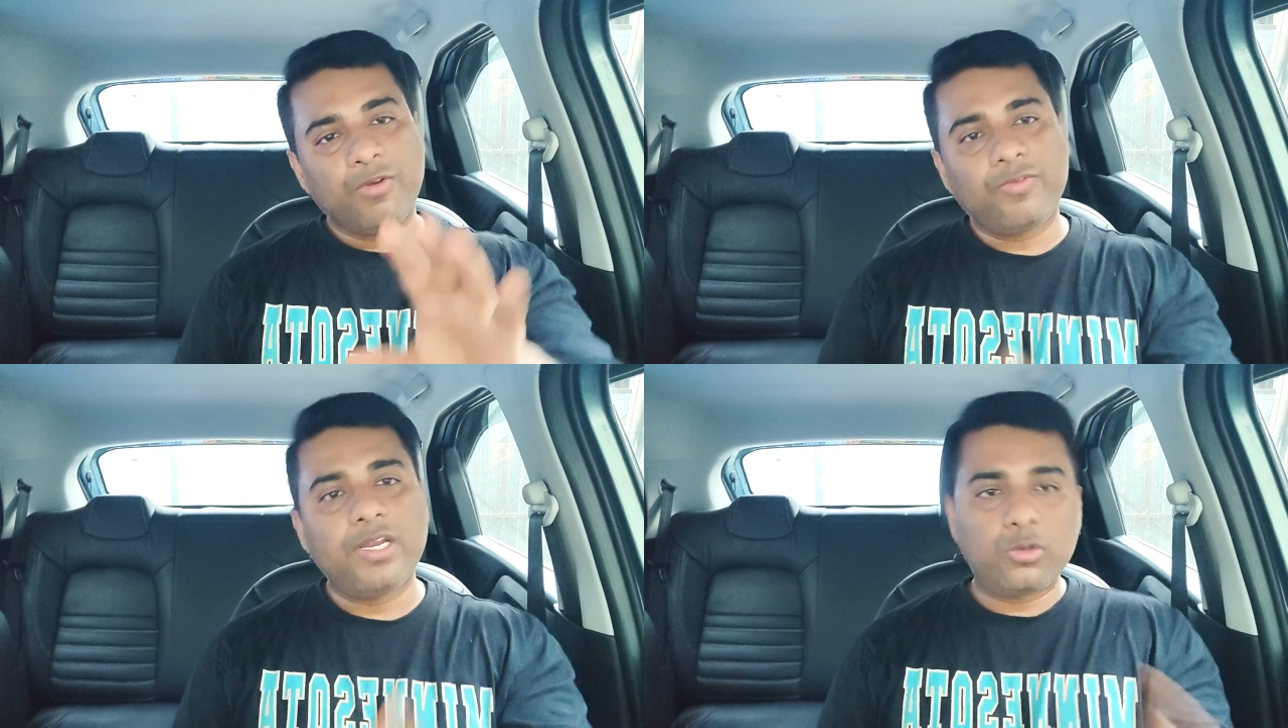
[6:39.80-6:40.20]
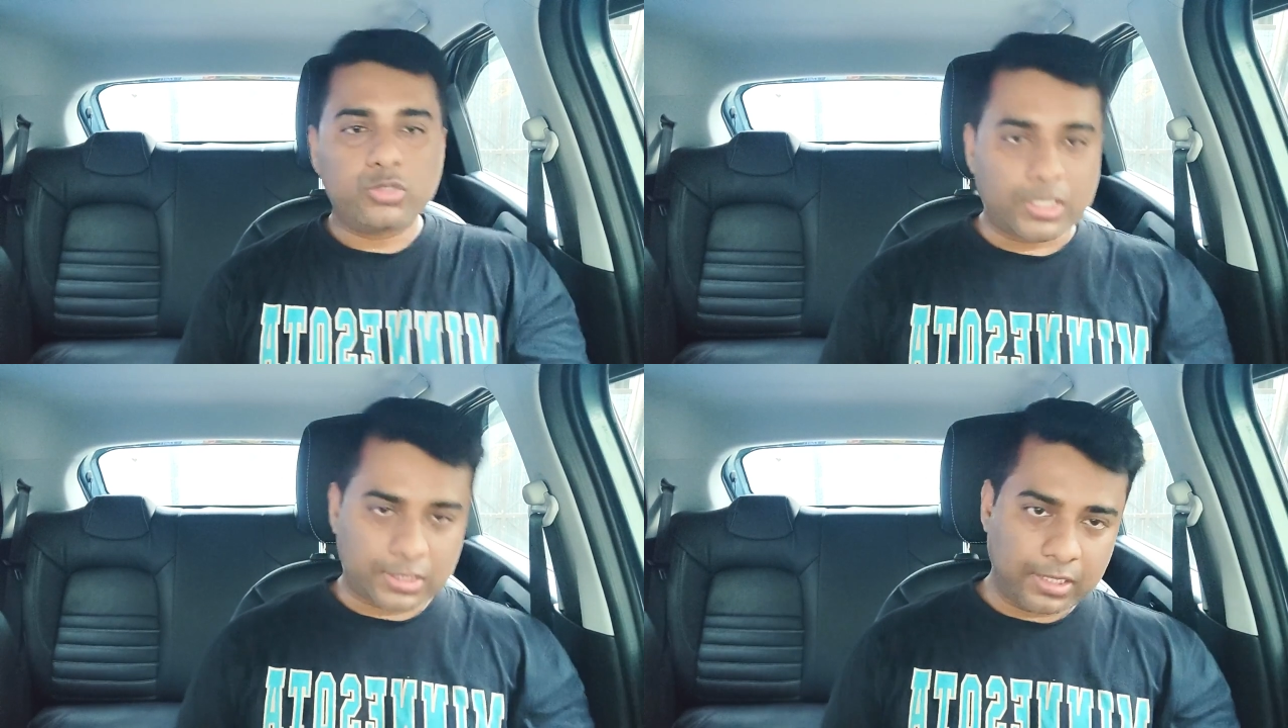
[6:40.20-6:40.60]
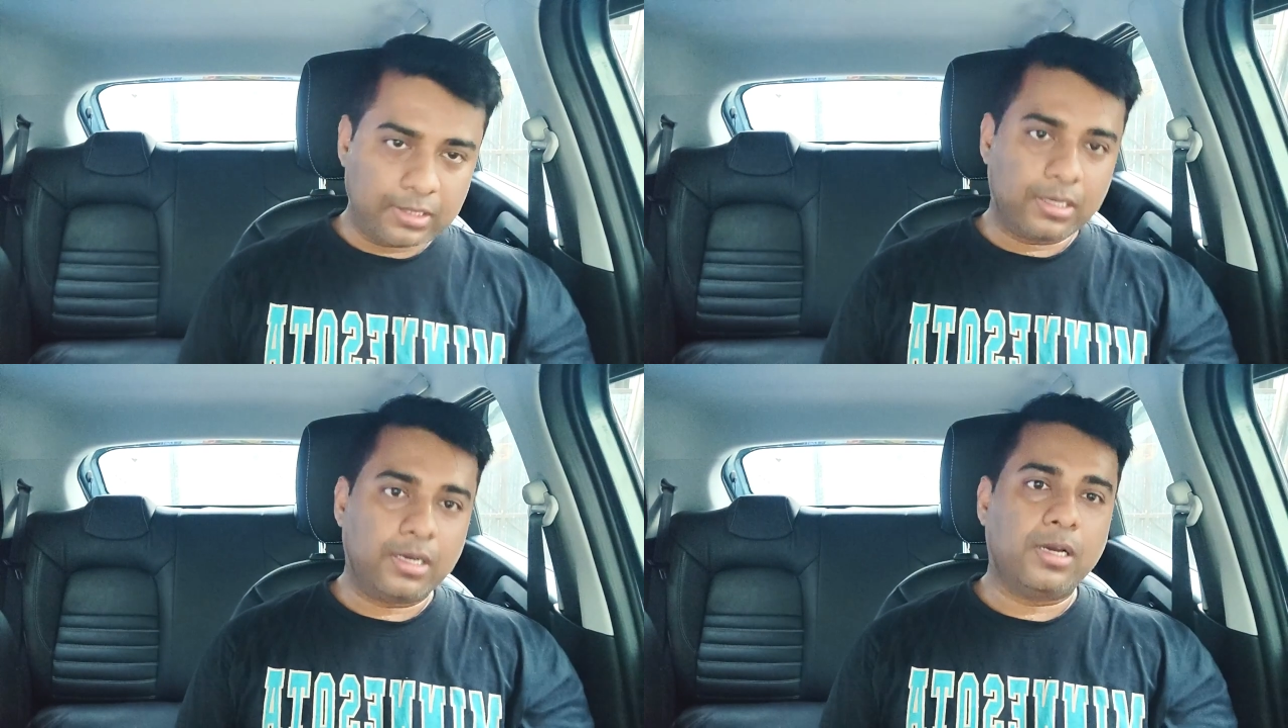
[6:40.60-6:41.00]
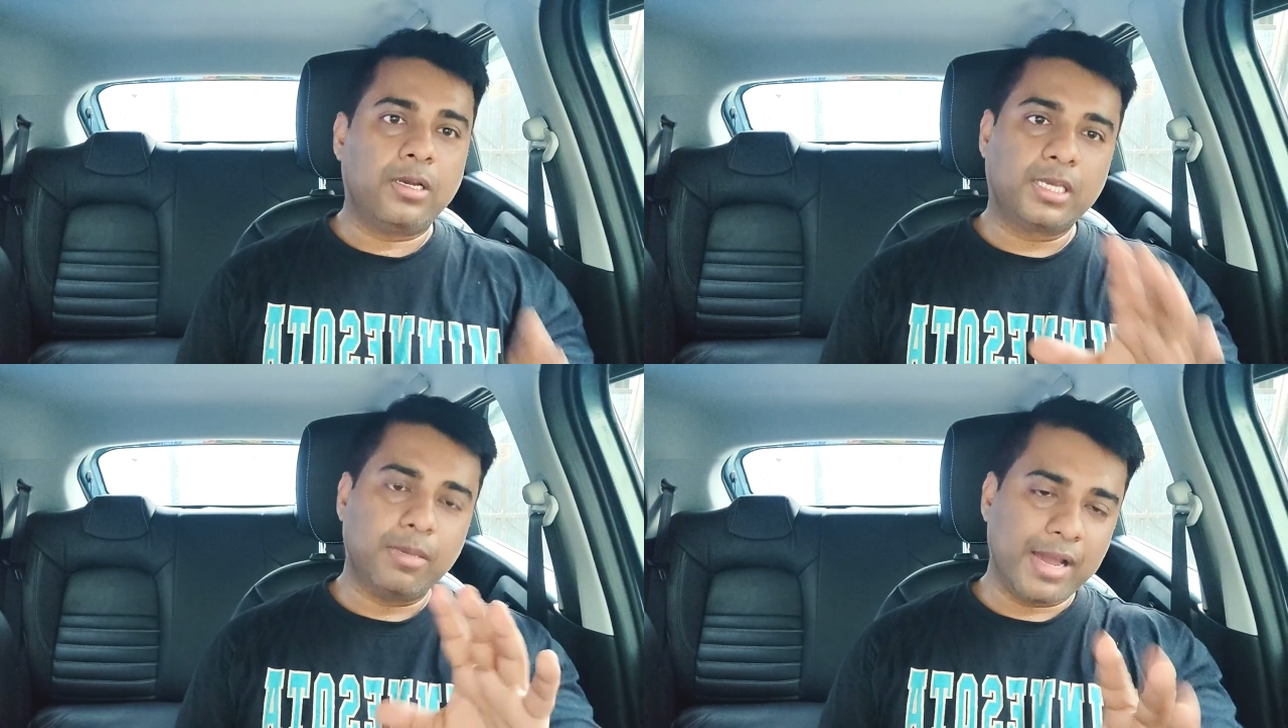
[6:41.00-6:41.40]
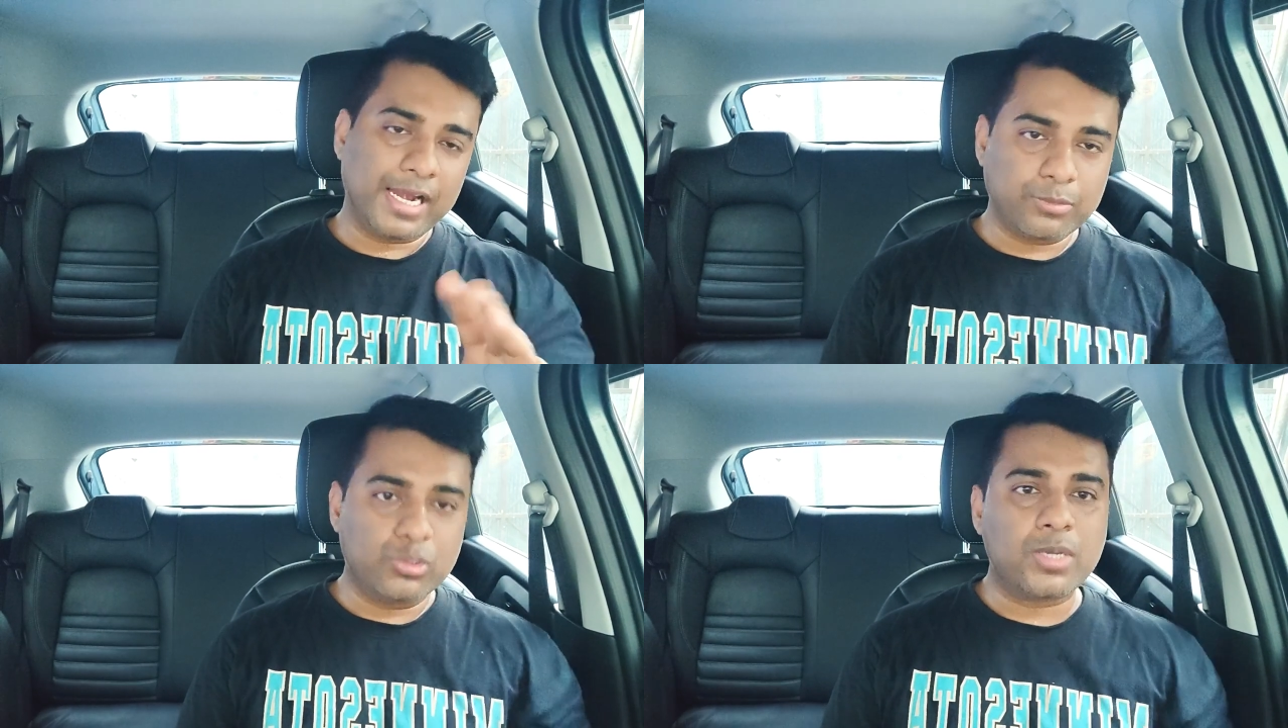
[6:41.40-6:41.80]
15 टू 16 की
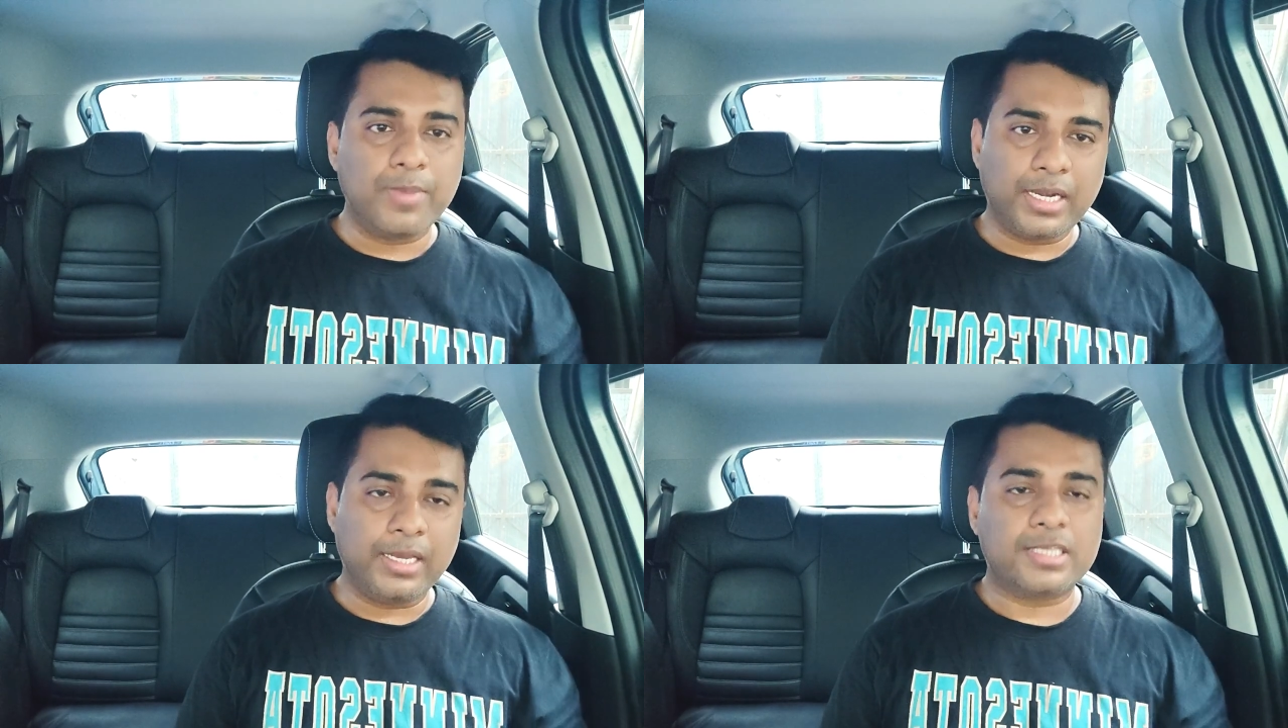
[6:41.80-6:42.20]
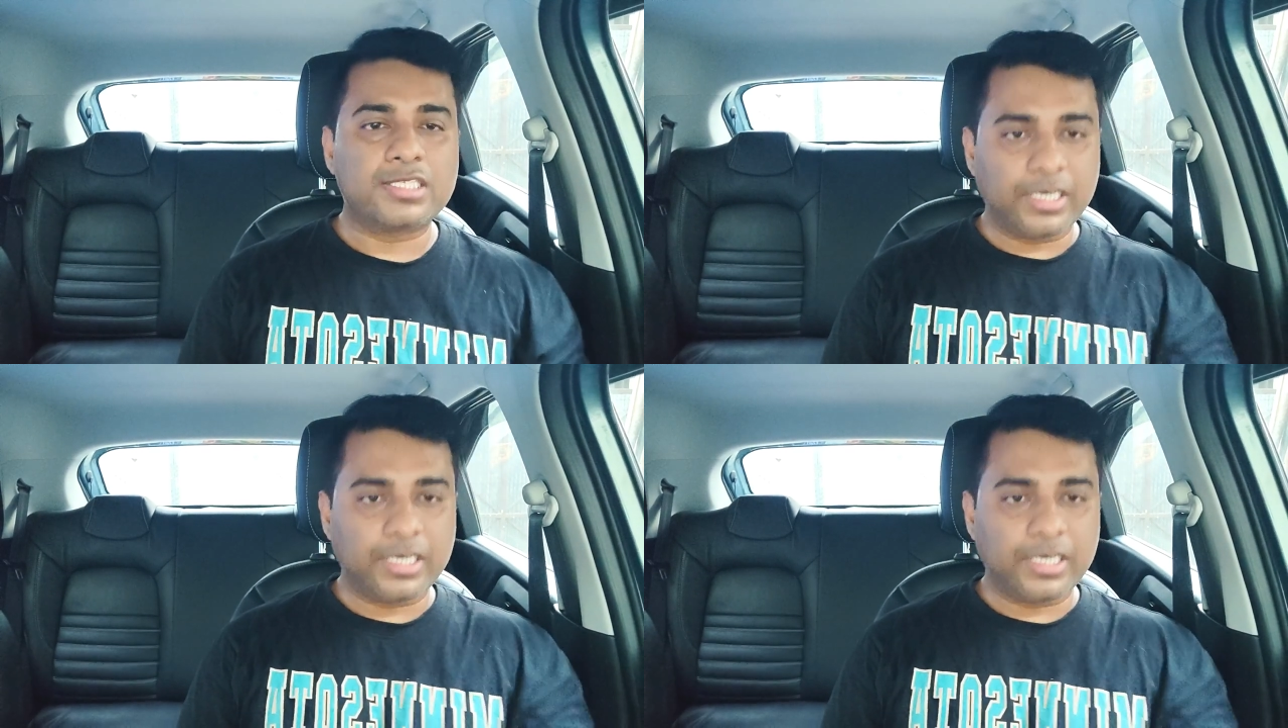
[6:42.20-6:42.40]
माइलेज मुझे मिली है